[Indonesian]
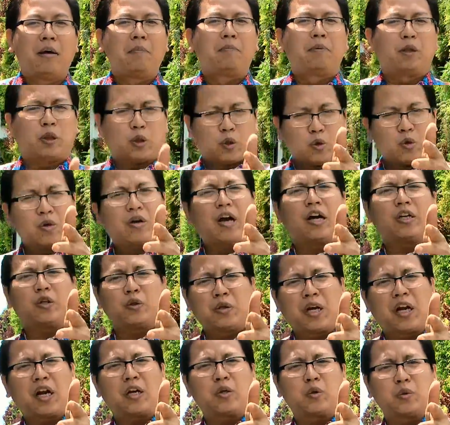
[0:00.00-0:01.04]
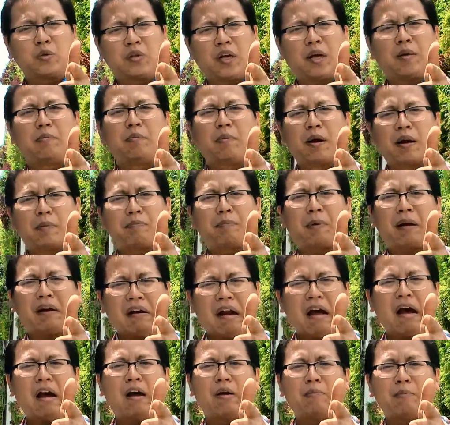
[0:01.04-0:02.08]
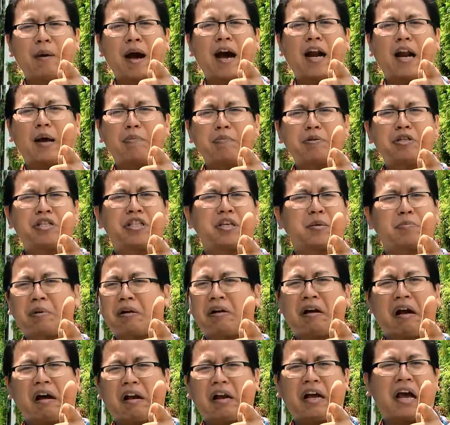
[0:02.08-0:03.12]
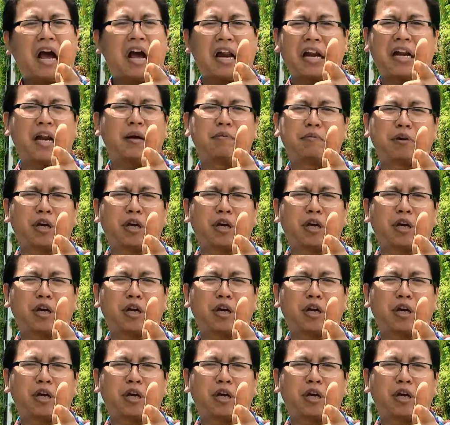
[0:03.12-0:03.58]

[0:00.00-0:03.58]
betulkah saudara sudah berperang menghadapi setiap perkara yang ada dalam